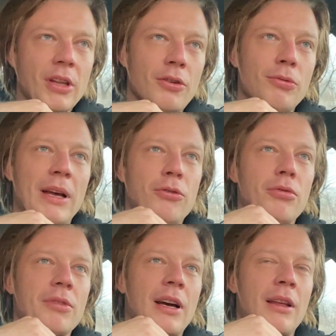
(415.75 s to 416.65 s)
szła
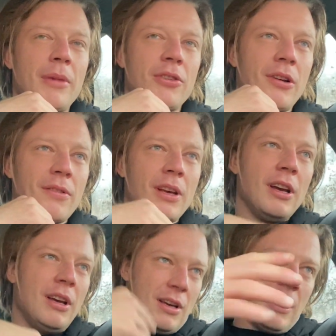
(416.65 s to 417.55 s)
zrzutka na miesiąc
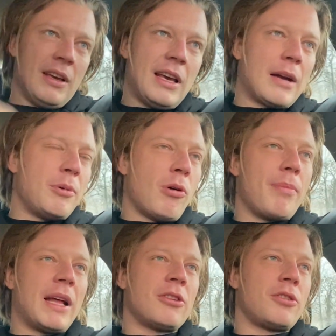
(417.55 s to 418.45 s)
i jak był
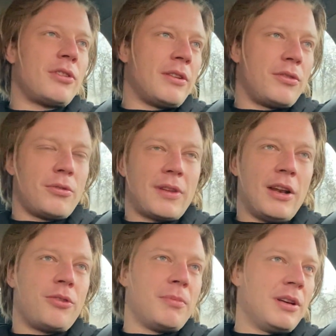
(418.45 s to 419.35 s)
obiad, no to się
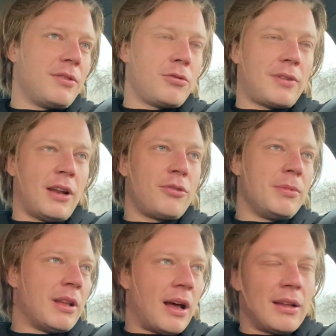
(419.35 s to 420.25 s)
zrzucaliśmy,
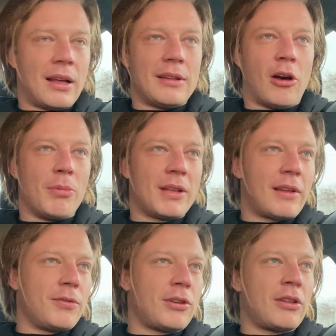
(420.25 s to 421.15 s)
zrzucaliśmy na, na, na obiad.
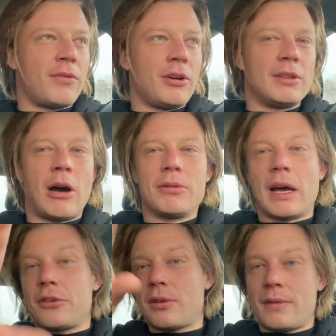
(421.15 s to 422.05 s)
Zazwyczaj to wyglądało
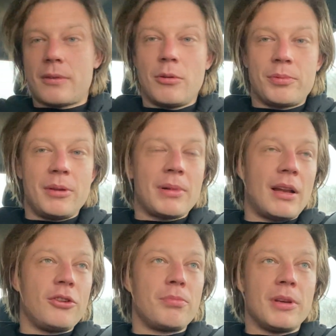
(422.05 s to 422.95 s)
tak, że z kubki
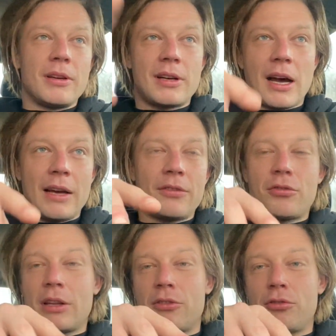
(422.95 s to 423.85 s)
braliśmy hajs,
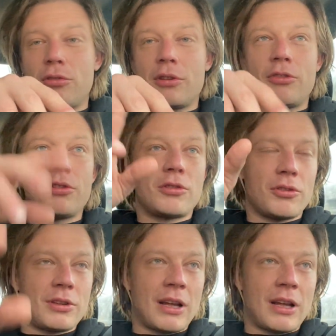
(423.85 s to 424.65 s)
szedł dyżurny czy ktoś